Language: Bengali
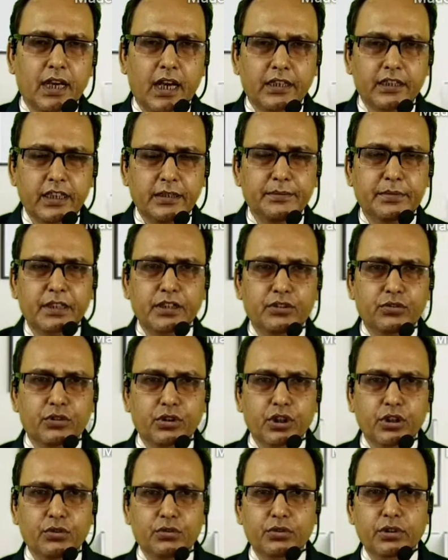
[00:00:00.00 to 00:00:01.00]
খাতায় ফ্রেশ
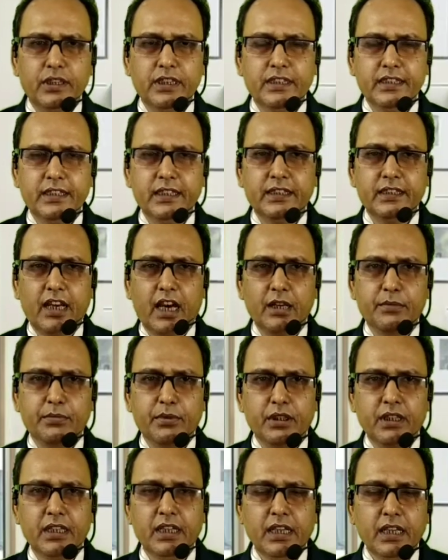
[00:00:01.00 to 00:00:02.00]
করে করে নিয়ে
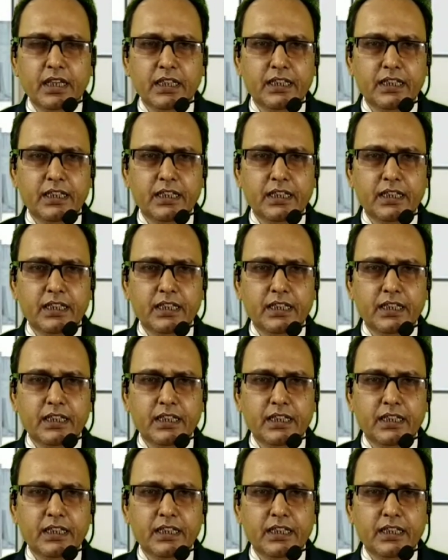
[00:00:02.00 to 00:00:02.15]
তারপরে